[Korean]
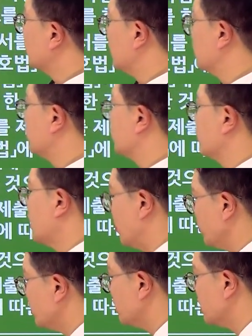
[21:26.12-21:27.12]
디귿으로
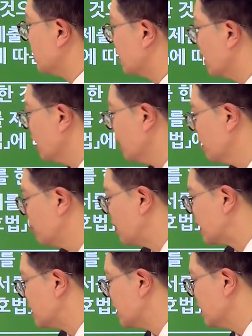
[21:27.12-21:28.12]
답을 쓰시는 게
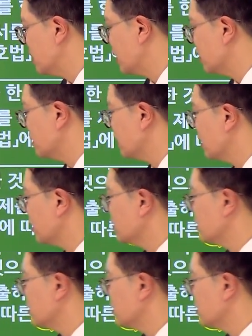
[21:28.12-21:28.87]
맞지 않냐라는 생각이